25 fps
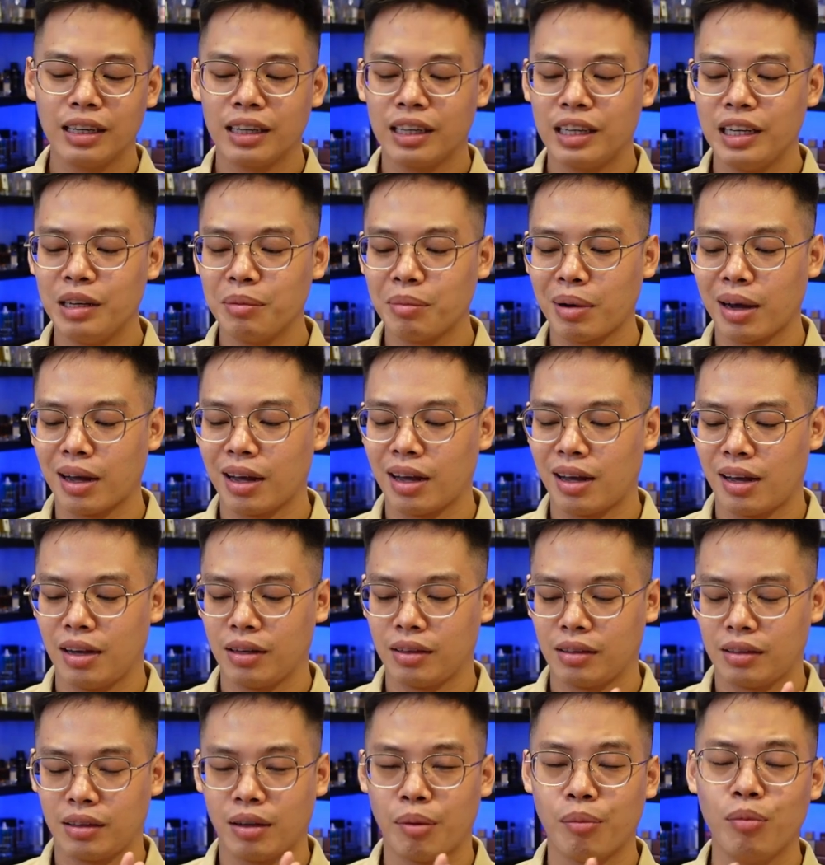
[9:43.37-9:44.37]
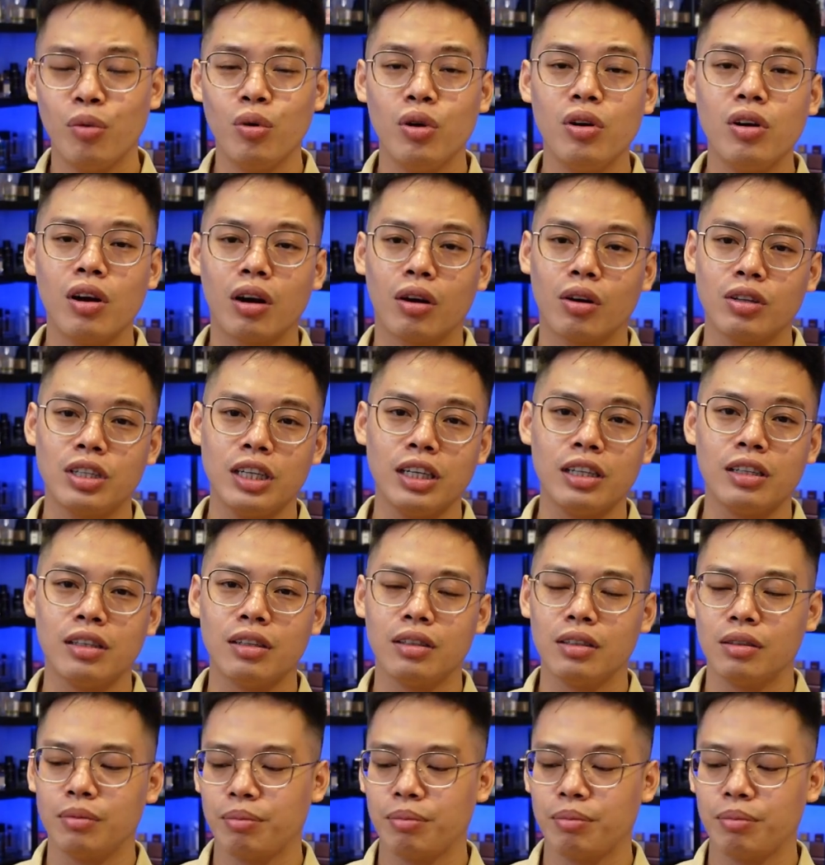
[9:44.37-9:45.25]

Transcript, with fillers: khi mà cái mùi hương nó chỉ